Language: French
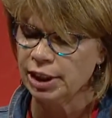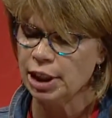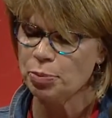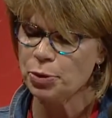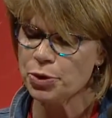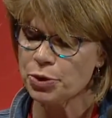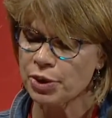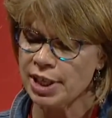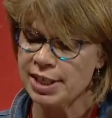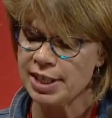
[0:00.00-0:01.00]
Il est plus
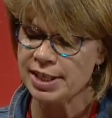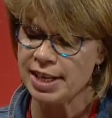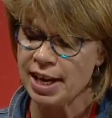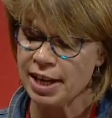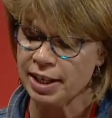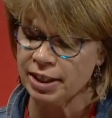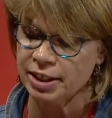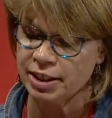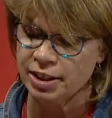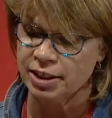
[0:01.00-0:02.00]
que nécessaire
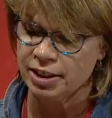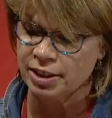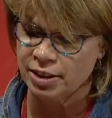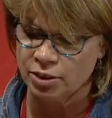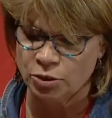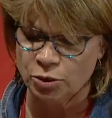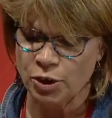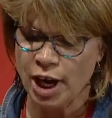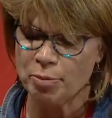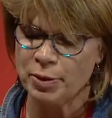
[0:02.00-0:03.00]

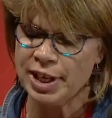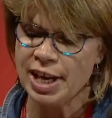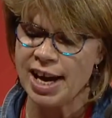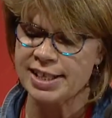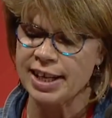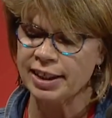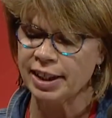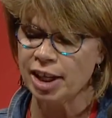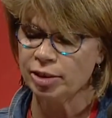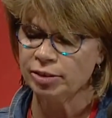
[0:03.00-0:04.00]
de rappeler à
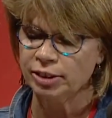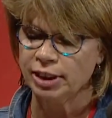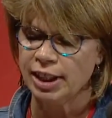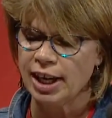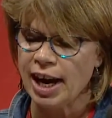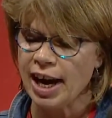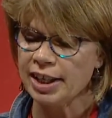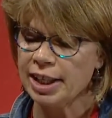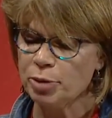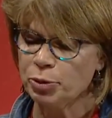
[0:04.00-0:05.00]
certains,
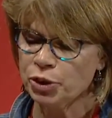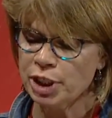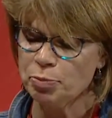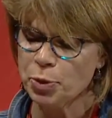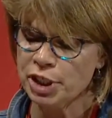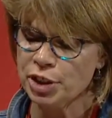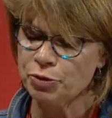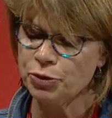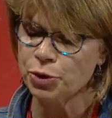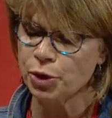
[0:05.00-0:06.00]
adeptes des petits
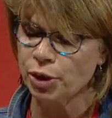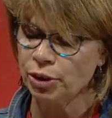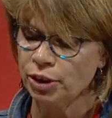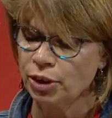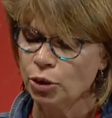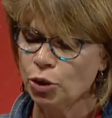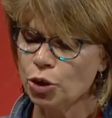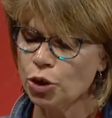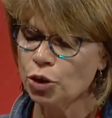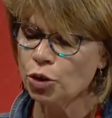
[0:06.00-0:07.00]
fours, que
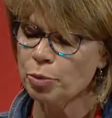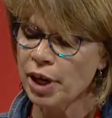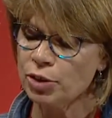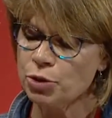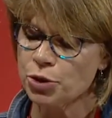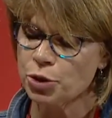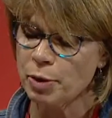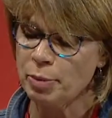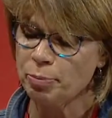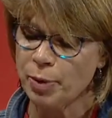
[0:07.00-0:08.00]
le combat ne se
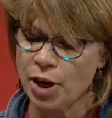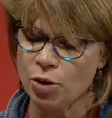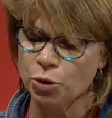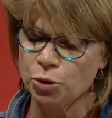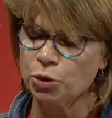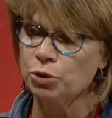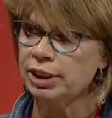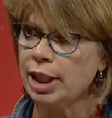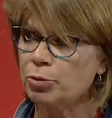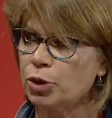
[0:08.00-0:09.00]
mène pas autour
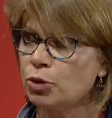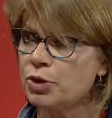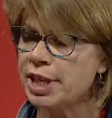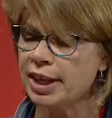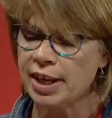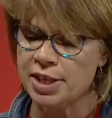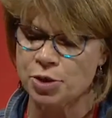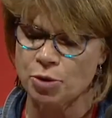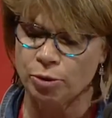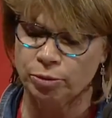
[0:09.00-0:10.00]
d'une table de
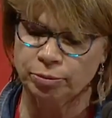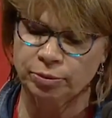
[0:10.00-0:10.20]
concertation.